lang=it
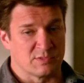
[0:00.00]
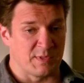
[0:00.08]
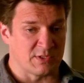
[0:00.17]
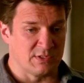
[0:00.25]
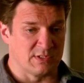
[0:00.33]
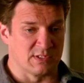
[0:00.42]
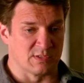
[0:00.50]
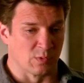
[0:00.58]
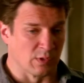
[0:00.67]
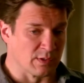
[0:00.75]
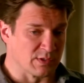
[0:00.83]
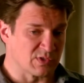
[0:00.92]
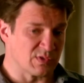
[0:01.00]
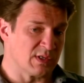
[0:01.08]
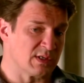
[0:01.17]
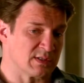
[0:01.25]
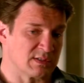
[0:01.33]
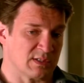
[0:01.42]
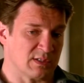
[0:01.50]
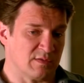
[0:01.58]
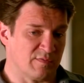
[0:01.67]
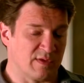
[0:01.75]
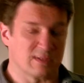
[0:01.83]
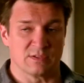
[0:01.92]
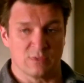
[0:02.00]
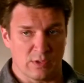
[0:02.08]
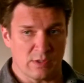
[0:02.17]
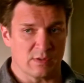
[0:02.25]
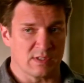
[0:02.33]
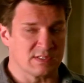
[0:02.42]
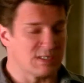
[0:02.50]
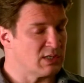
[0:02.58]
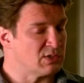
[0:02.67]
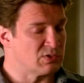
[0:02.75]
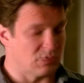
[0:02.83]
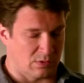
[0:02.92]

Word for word: soprattutto perché si dice in giro che l'avvocato della difesa sia un